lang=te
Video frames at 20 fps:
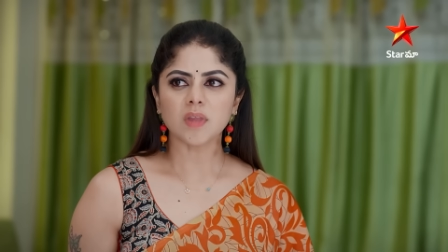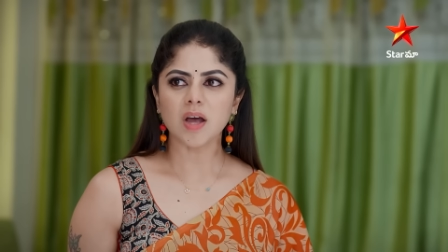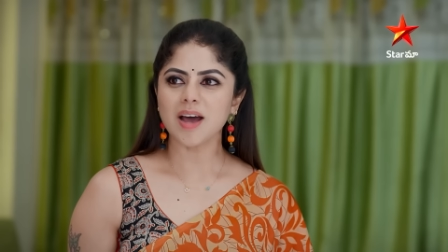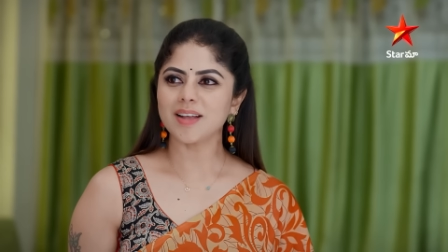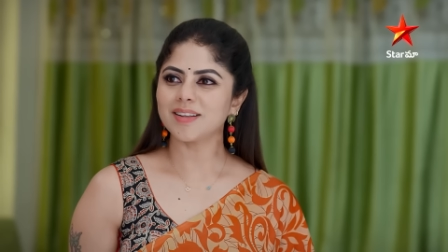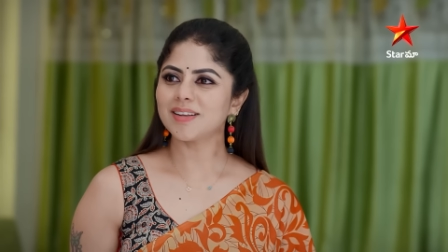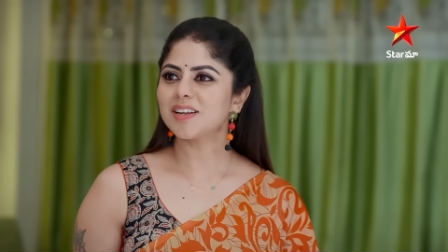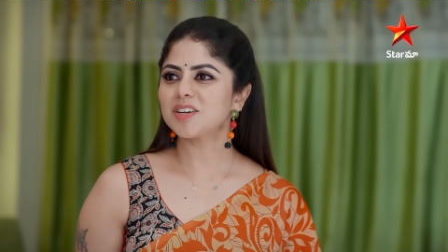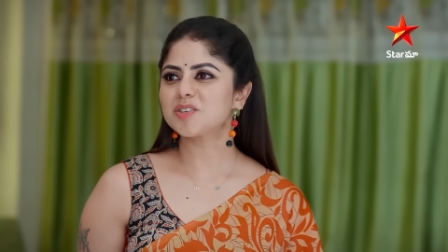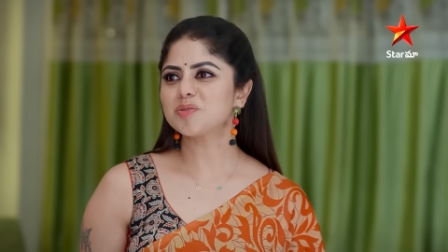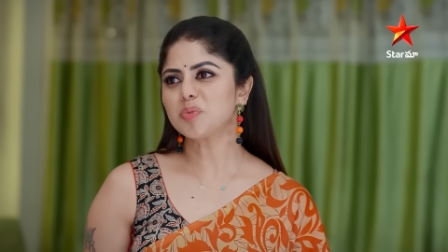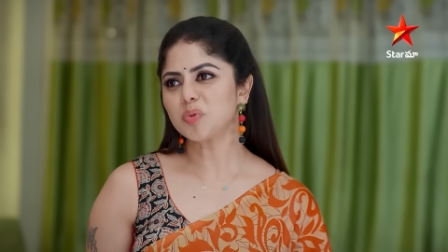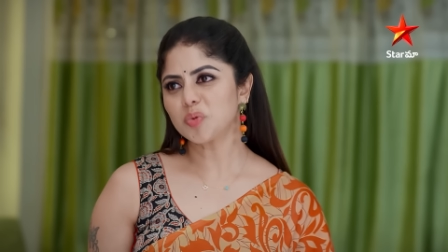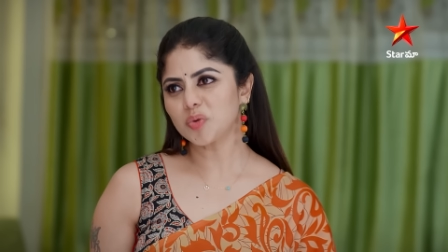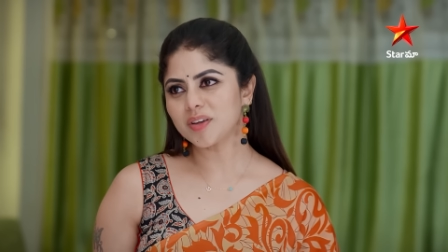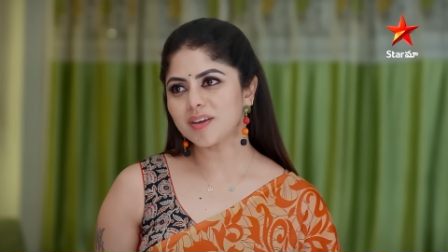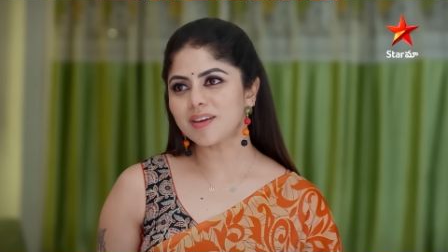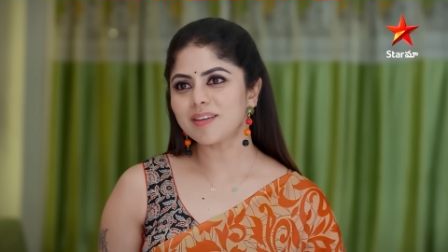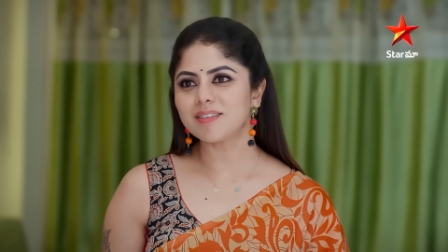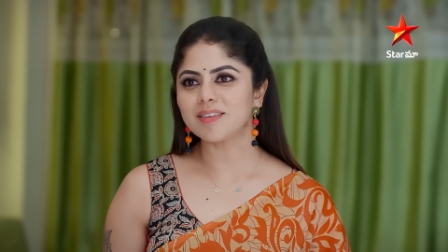రాణిలక్ష్మి
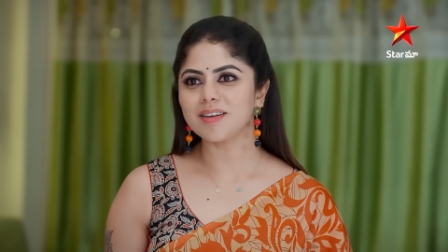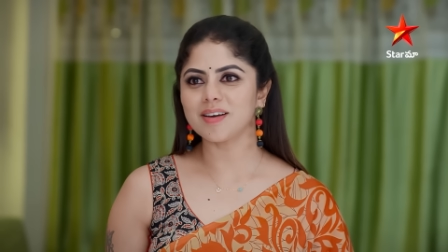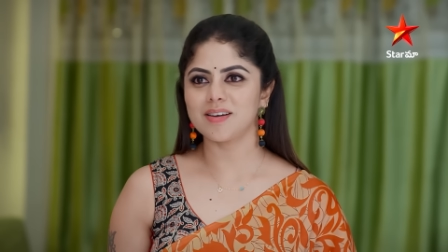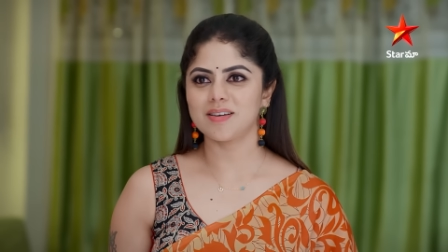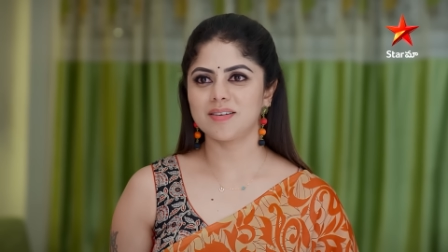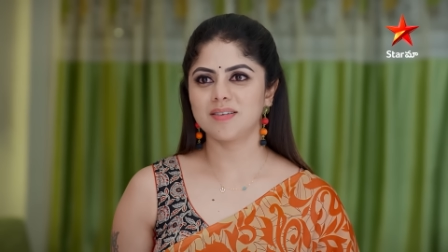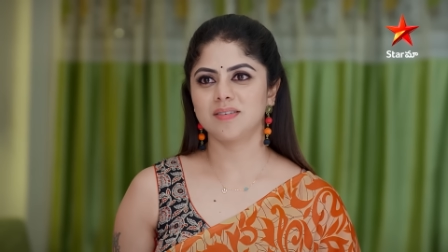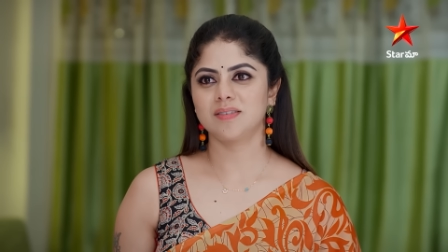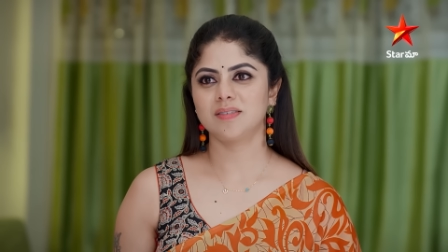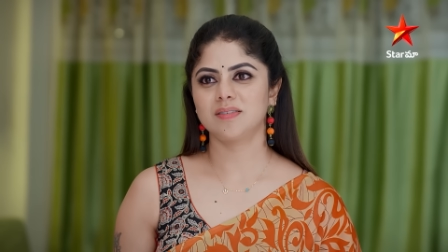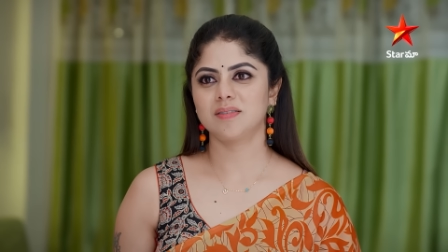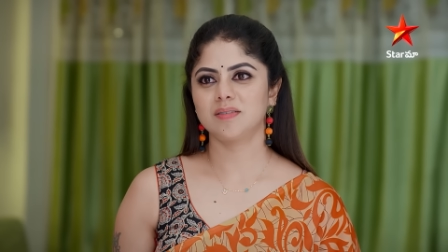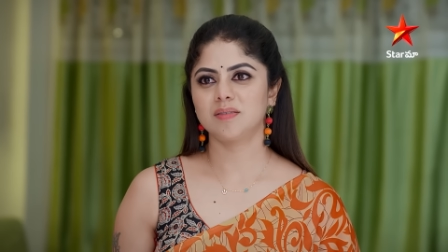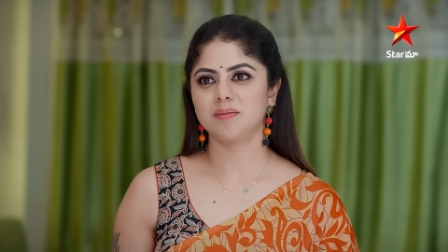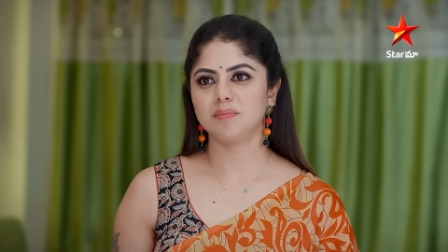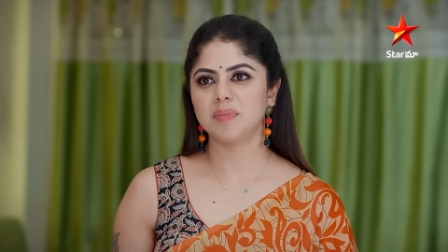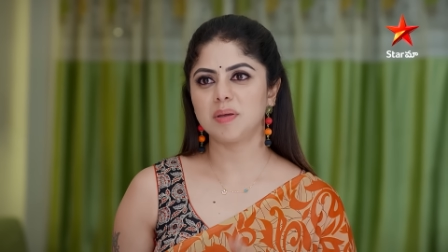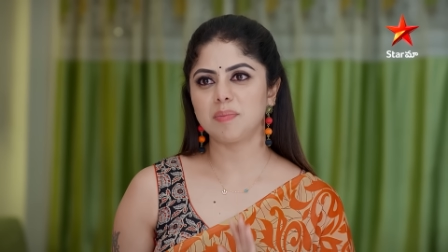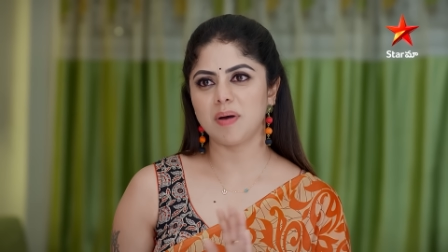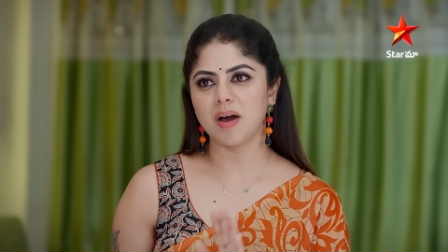ఊరికే అందా
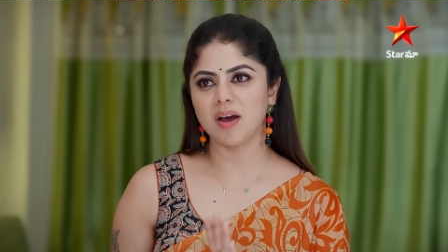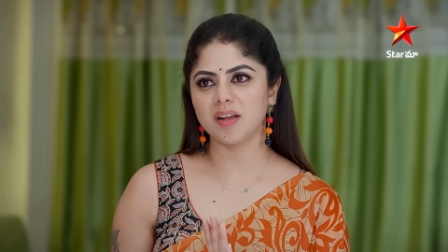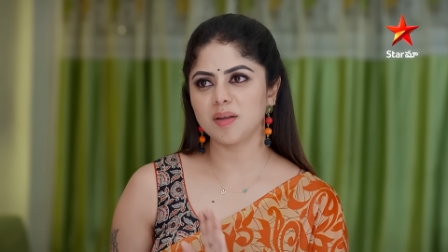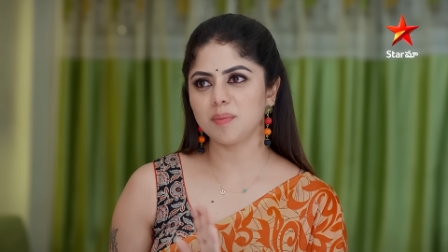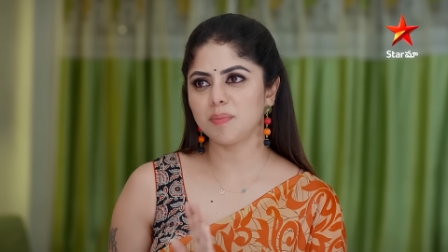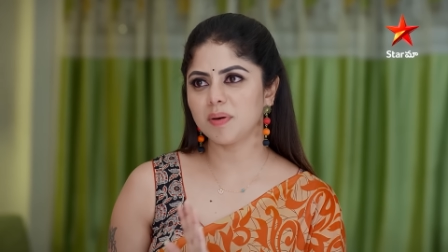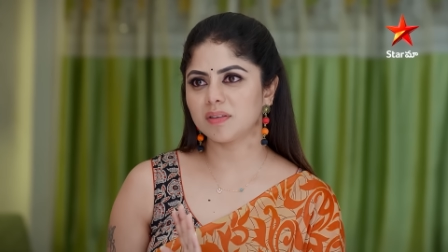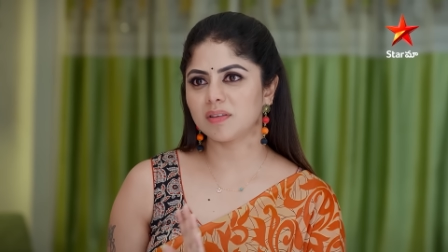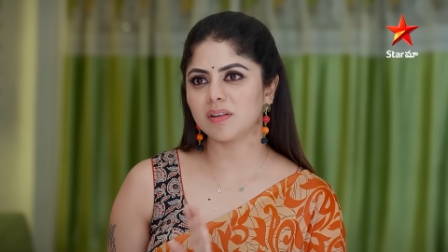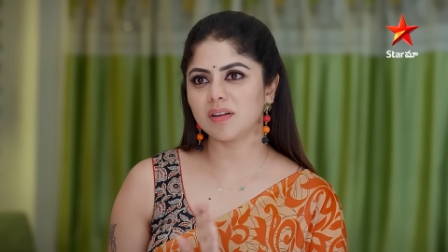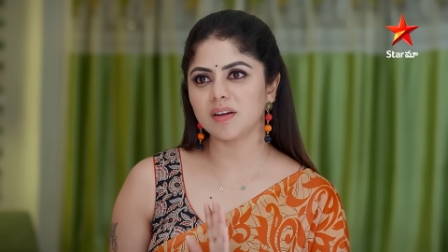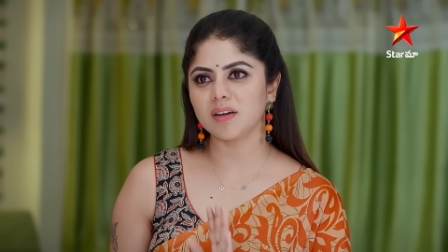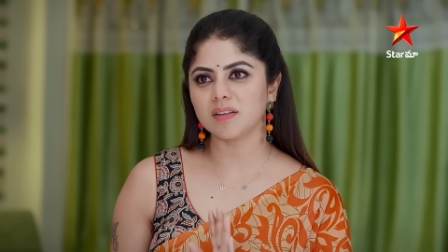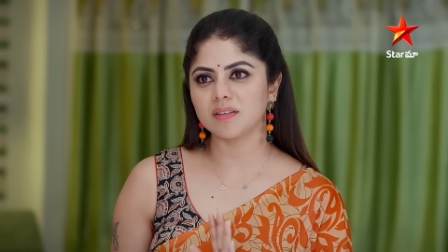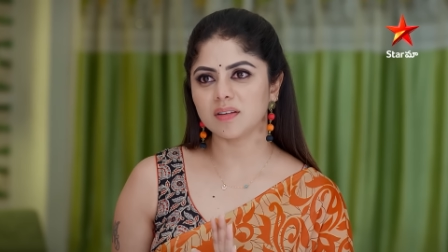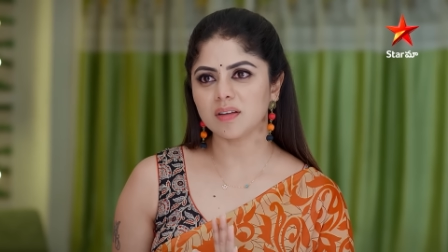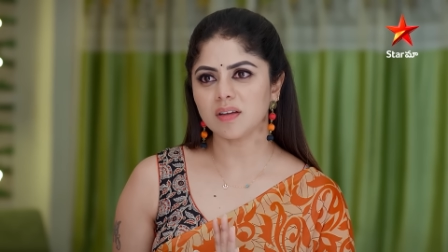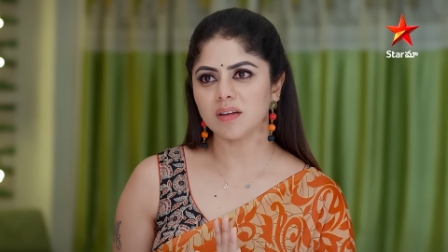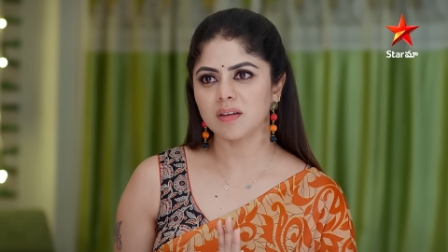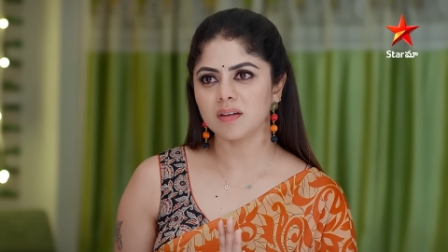మీ
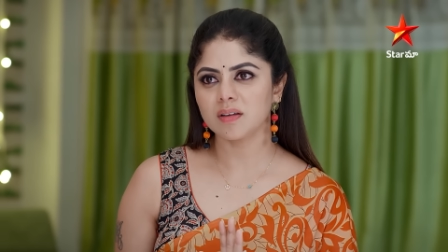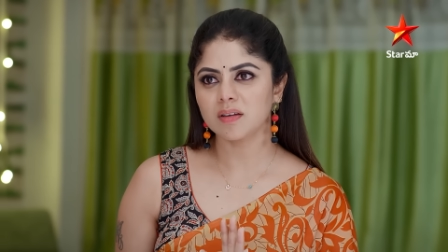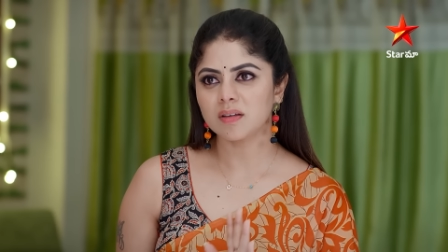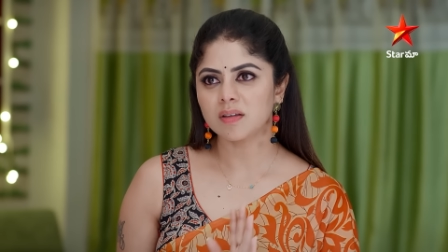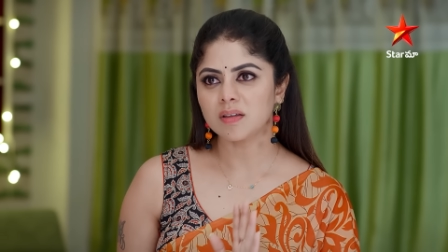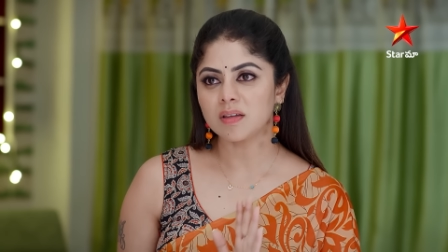భార్యాభర్తలు కలిసి